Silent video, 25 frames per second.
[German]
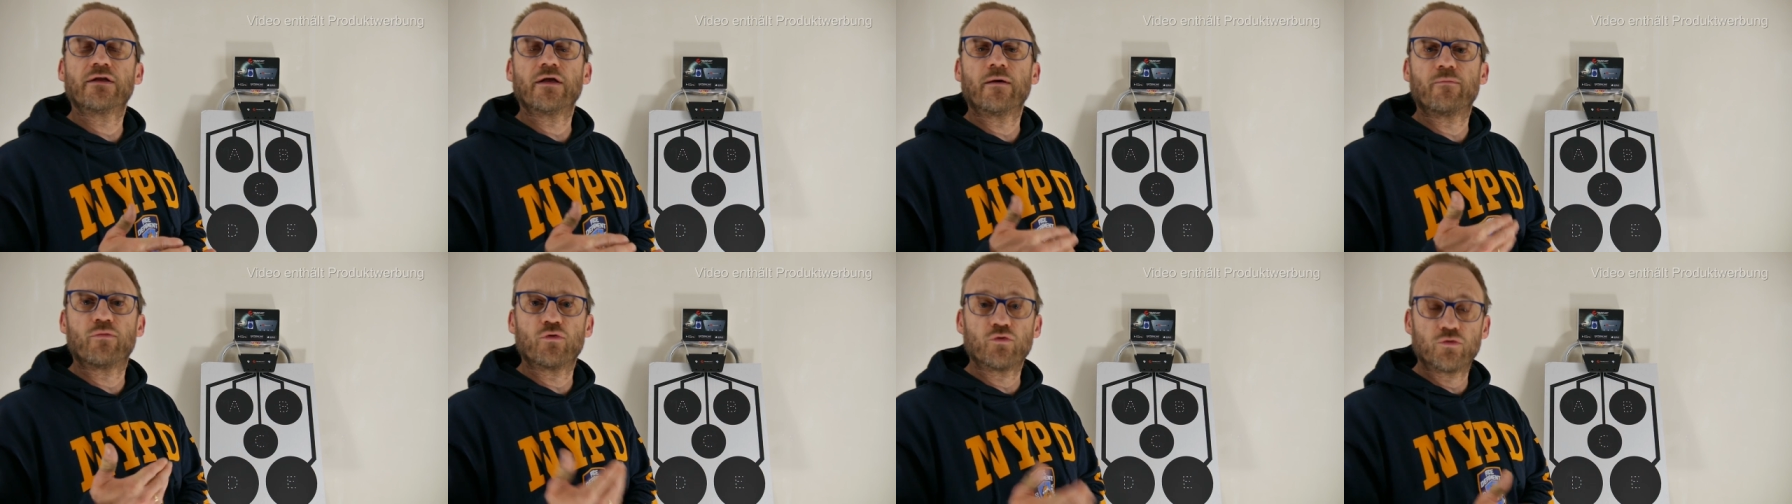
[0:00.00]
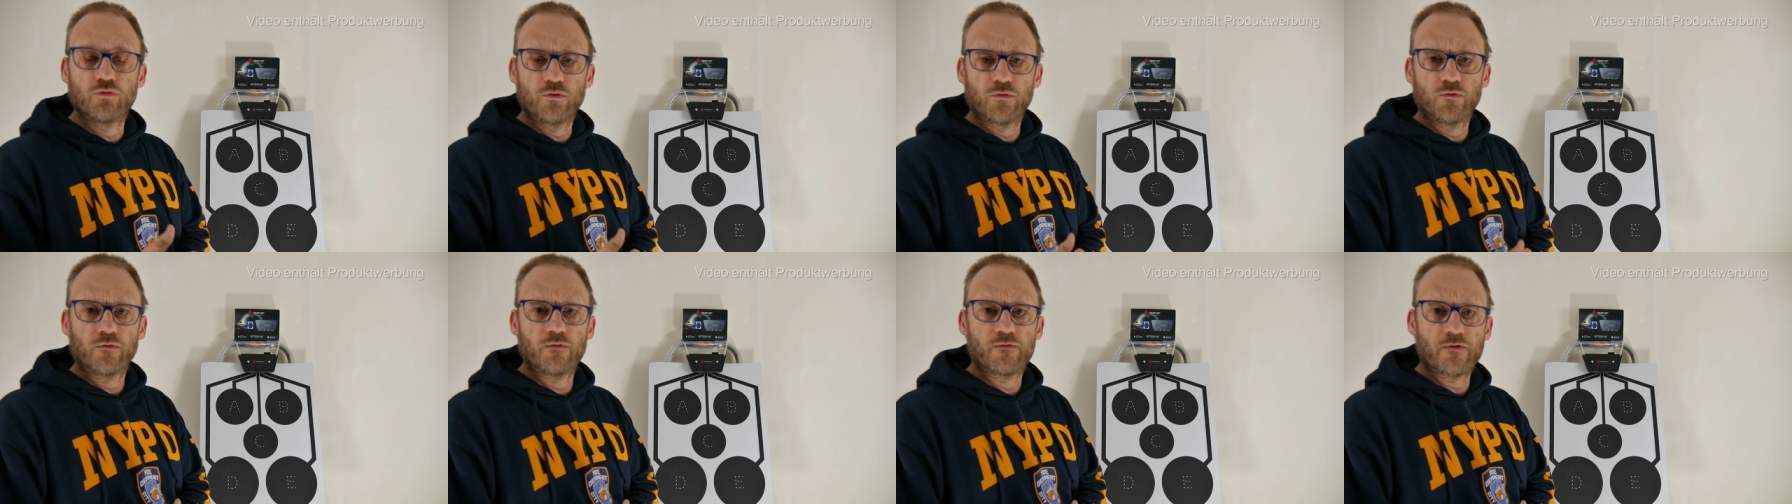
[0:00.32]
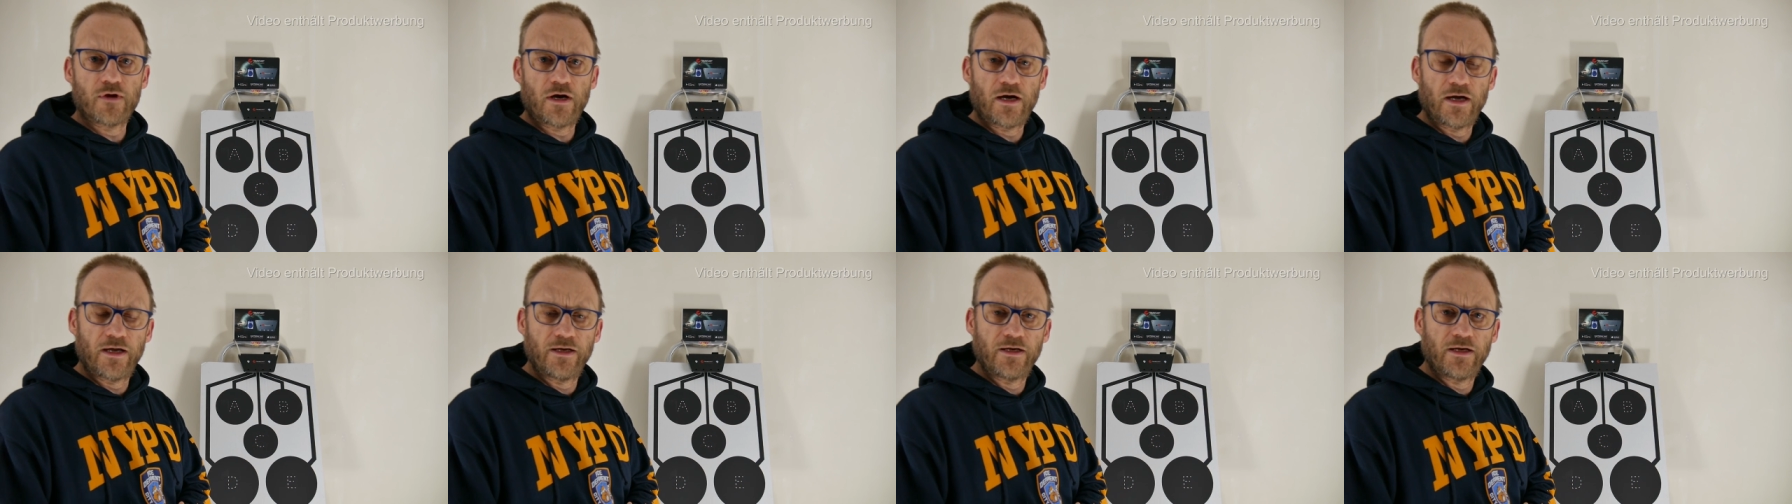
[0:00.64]
der
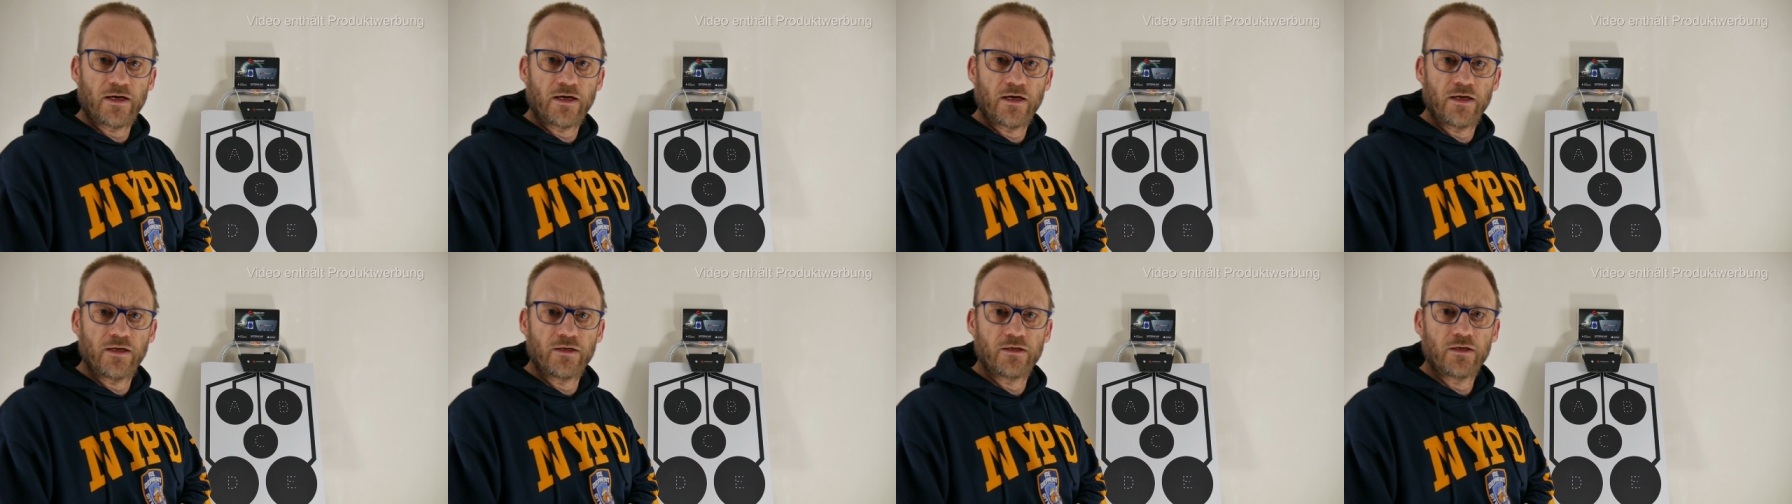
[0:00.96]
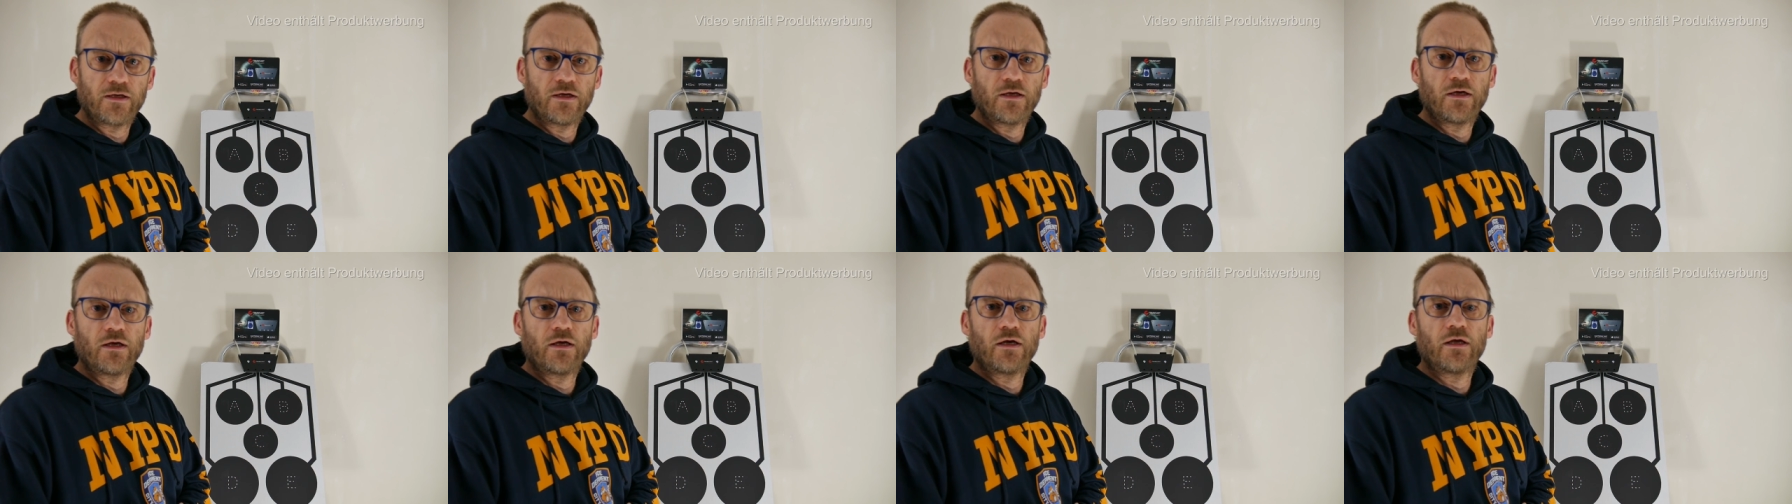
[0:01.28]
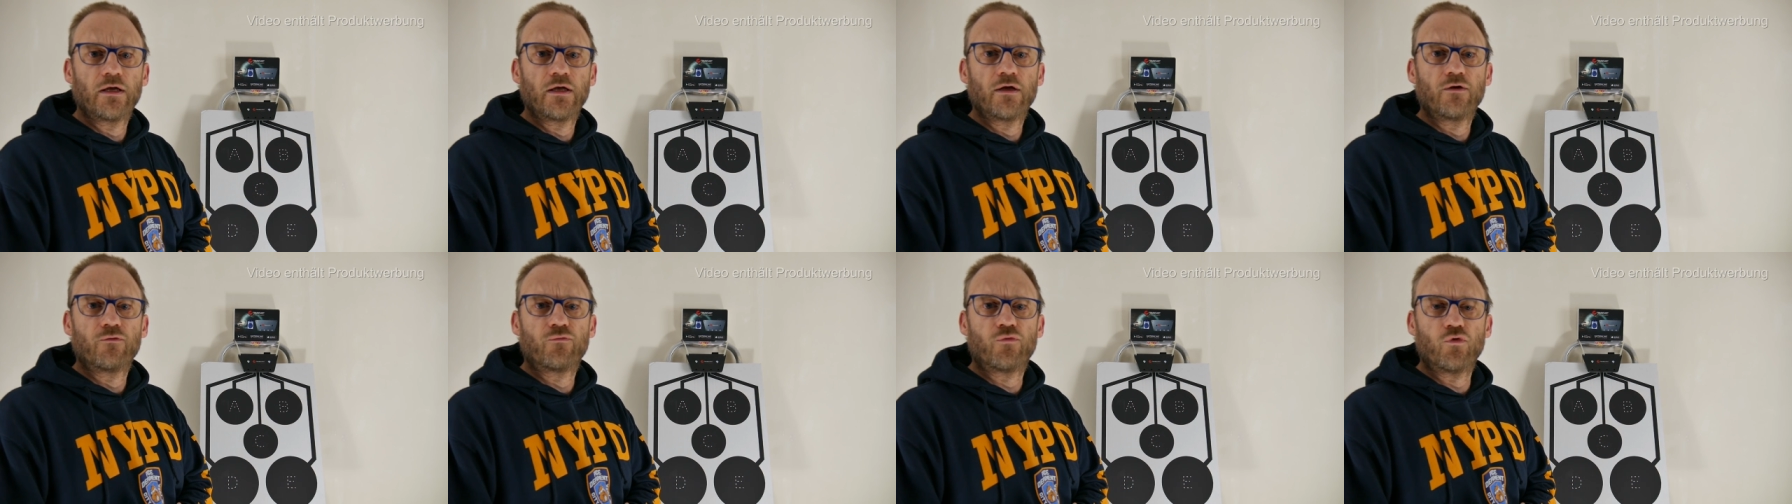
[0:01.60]
Bluetooth-Einheit
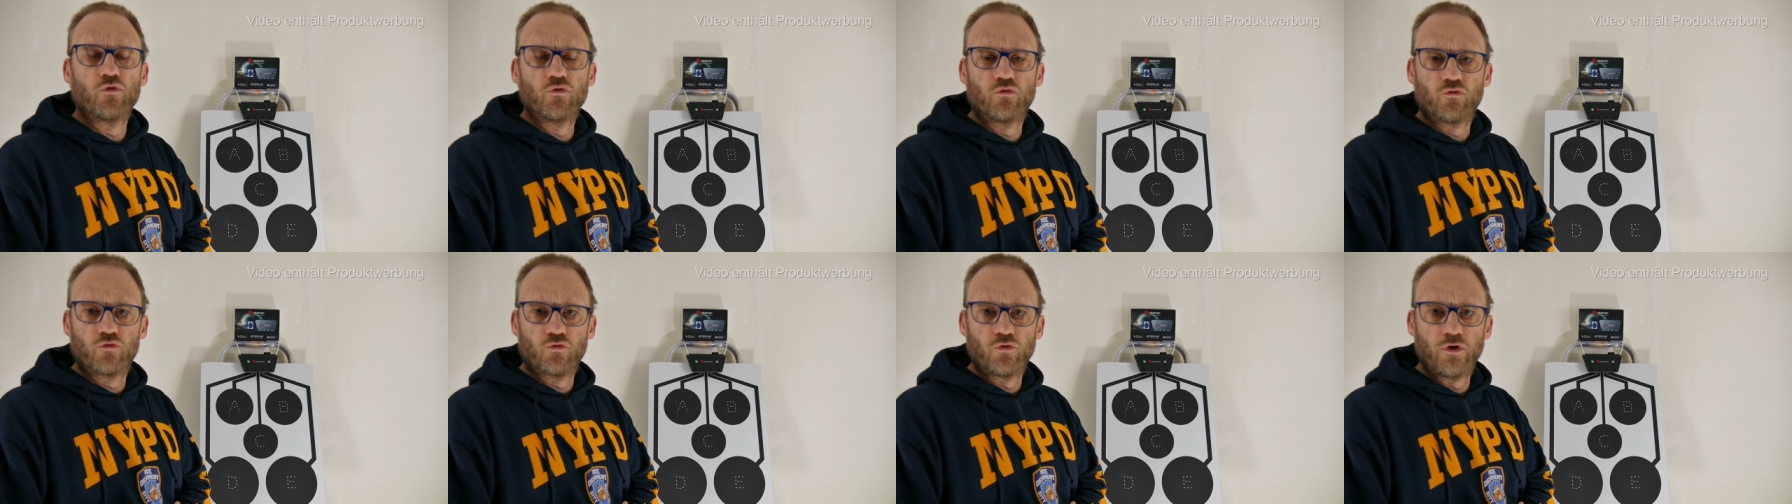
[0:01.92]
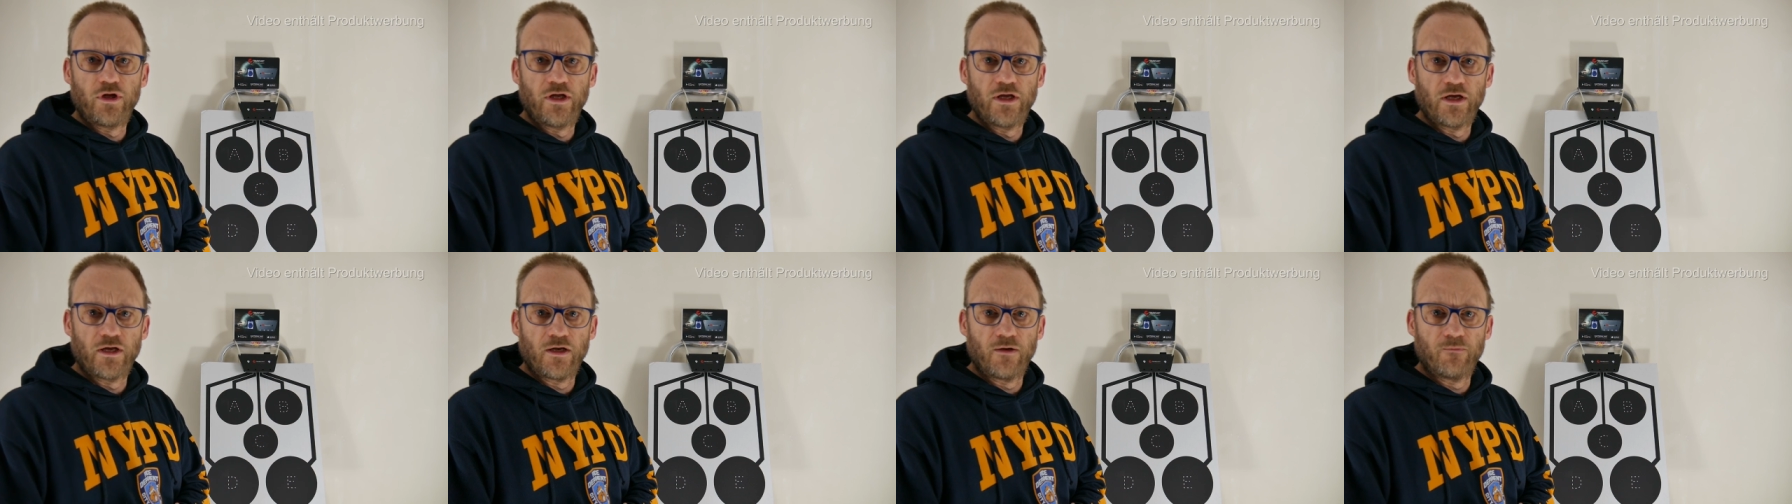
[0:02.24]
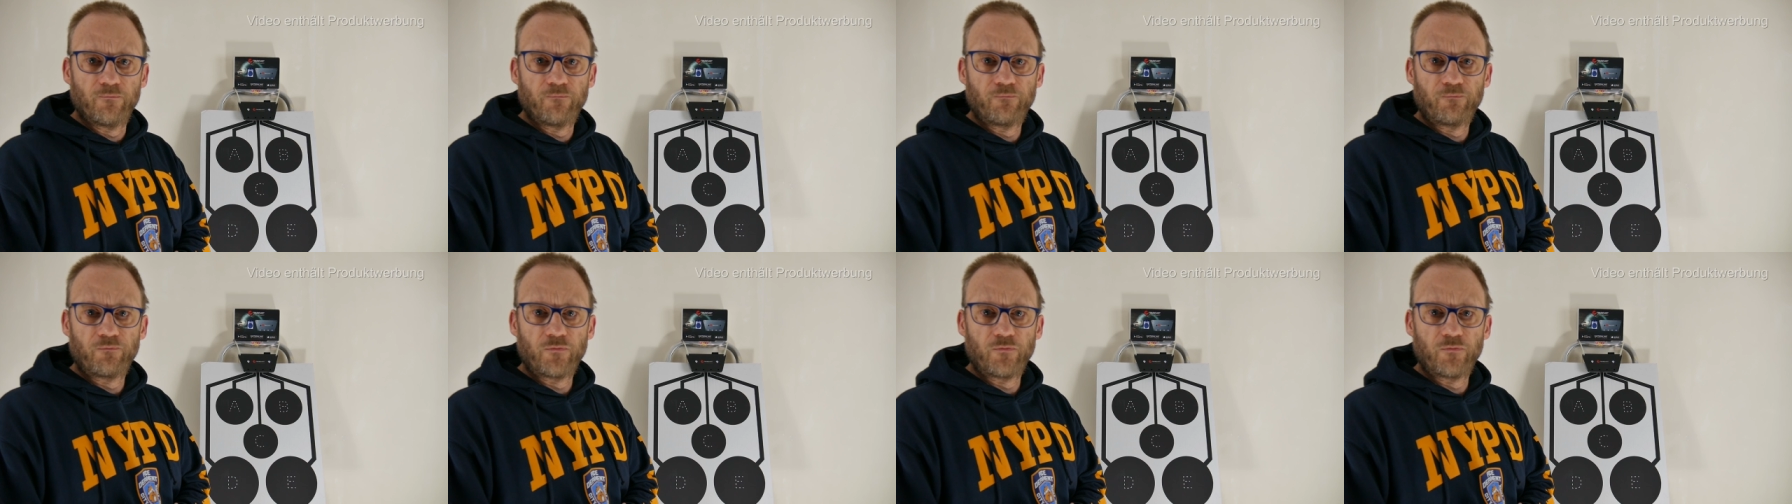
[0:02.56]
funktionieren.